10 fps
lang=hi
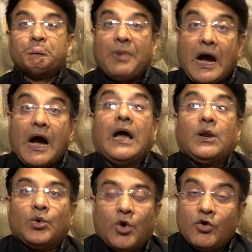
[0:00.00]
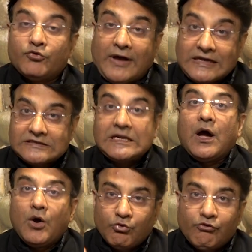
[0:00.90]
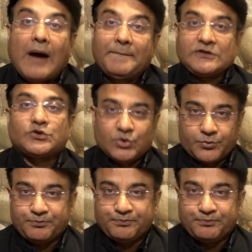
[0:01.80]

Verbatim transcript: बहाल हो फैसला वापस हो